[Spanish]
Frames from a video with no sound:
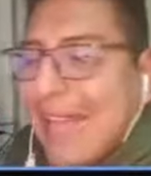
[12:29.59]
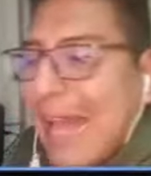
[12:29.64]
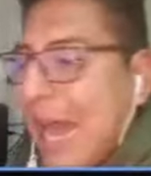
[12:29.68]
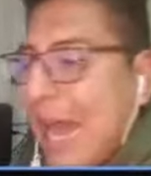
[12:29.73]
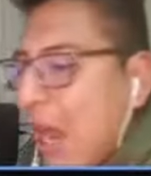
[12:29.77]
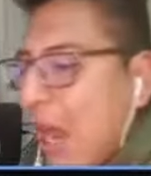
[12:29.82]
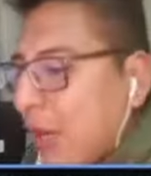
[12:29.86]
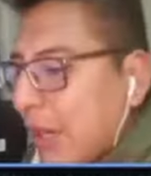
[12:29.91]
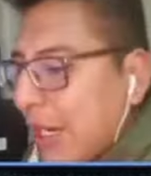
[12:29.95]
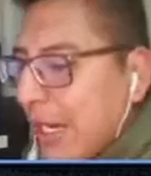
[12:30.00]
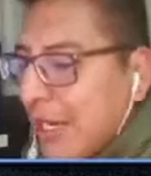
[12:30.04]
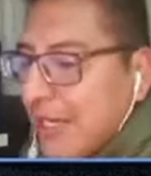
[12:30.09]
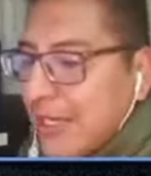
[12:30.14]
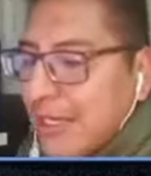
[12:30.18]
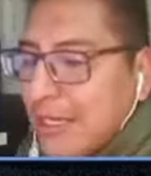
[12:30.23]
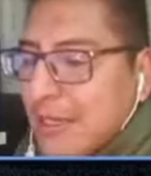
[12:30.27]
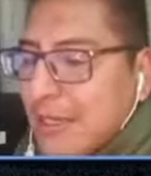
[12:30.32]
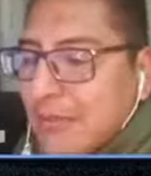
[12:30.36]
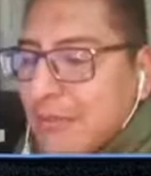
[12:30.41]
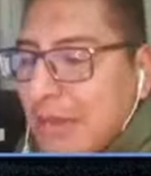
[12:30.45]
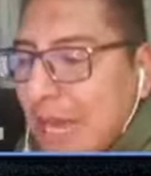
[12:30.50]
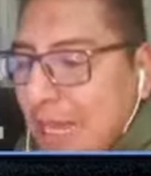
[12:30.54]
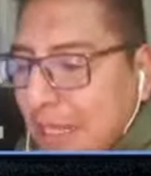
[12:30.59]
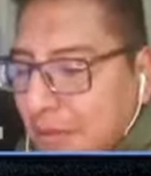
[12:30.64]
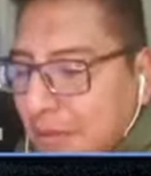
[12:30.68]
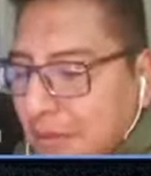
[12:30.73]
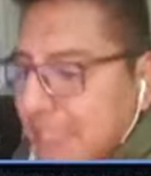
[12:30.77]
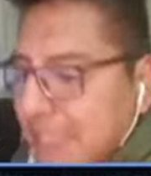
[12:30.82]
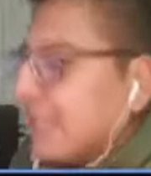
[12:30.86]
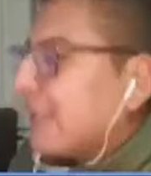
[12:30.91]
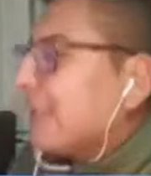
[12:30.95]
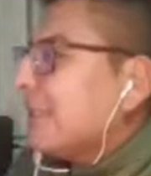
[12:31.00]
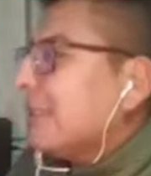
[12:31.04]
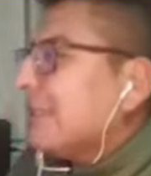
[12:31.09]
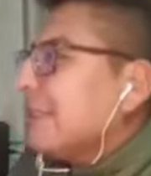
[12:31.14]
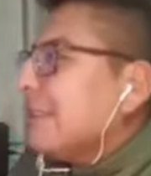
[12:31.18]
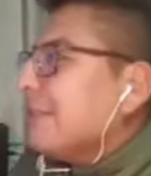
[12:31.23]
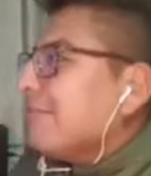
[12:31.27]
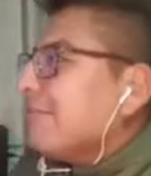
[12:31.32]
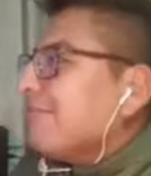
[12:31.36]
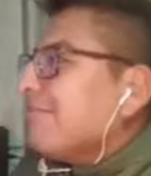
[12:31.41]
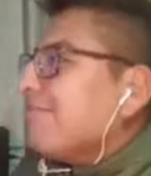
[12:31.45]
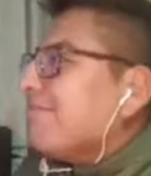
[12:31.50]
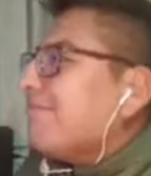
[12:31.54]
Ahora, Vladimir,
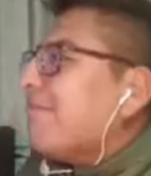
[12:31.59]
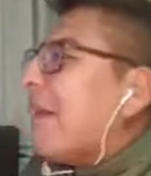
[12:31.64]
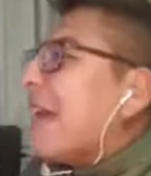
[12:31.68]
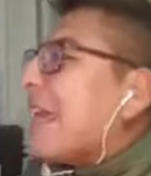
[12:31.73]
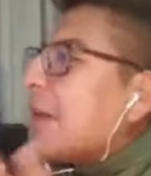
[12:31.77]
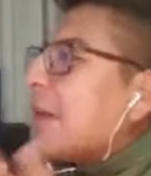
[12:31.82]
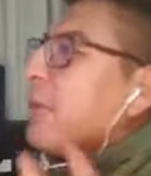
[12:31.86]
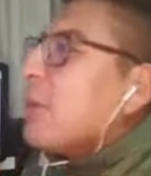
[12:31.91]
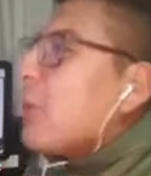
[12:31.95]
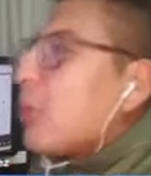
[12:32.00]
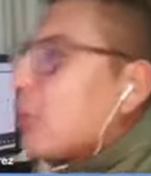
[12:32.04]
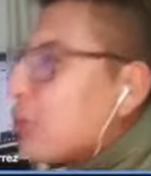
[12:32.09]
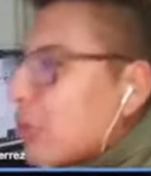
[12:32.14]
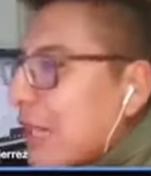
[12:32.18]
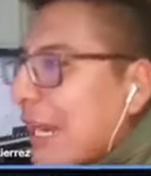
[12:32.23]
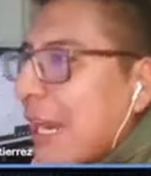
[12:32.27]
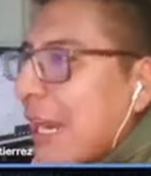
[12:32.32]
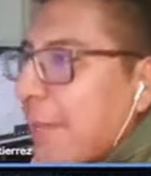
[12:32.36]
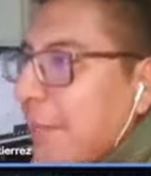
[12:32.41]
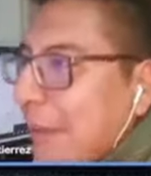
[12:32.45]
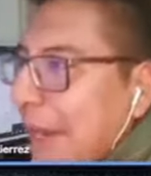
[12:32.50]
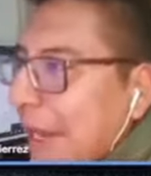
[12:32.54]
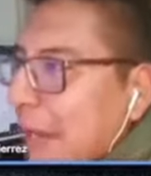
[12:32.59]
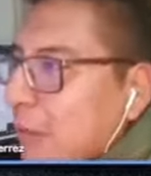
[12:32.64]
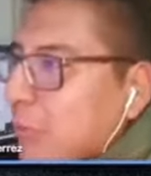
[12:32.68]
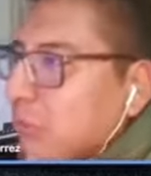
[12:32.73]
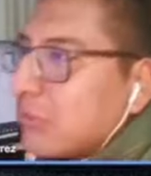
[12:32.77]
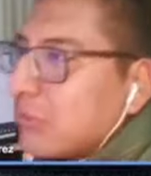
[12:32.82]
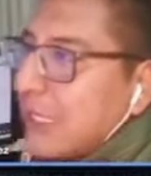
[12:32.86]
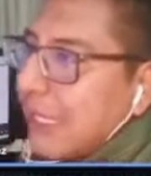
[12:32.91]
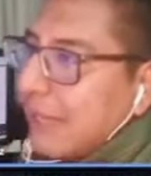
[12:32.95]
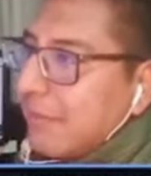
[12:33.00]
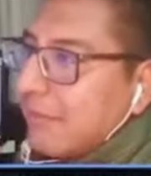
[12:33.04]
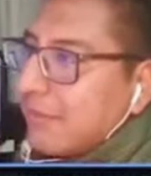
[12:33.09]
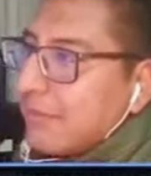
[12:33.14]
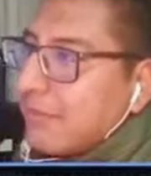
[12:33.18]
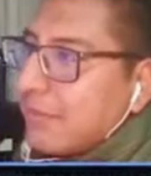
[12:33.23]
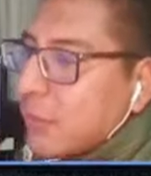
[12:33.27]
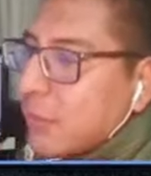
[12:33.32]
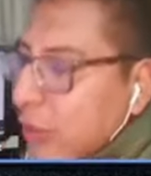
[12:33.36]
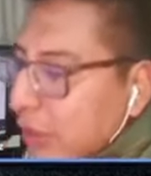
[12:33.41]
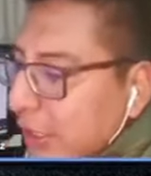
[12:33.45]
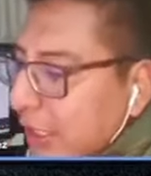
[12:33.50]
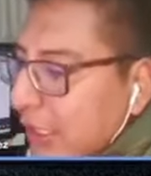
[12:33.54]
vayámonos a la pregunta, ¿no?